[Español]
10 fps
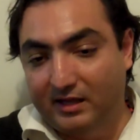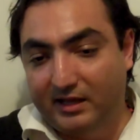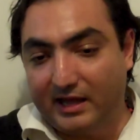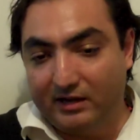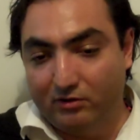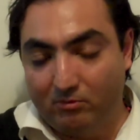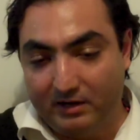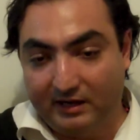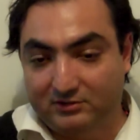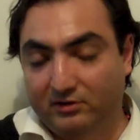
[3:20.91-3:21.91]
Que hay una
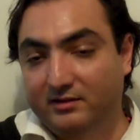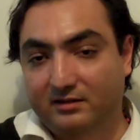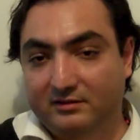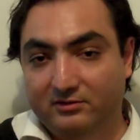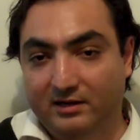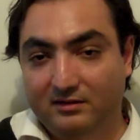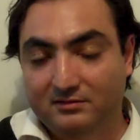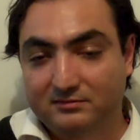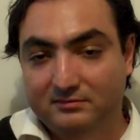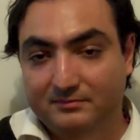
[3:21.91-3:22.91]
obligación internacional
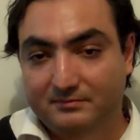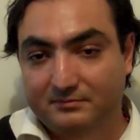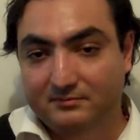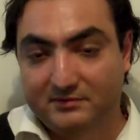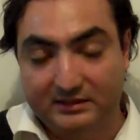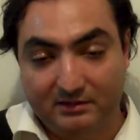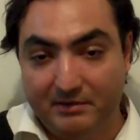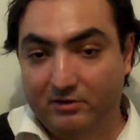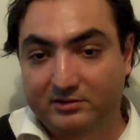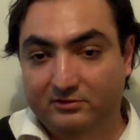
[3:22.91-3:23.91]
desde
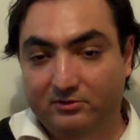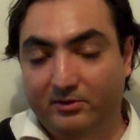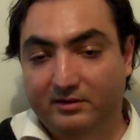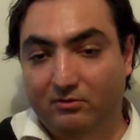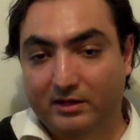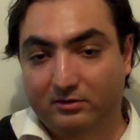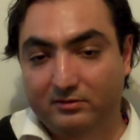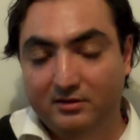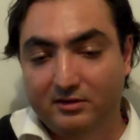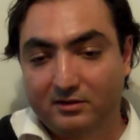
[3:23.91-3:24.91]

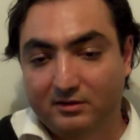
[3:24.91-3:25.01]
1994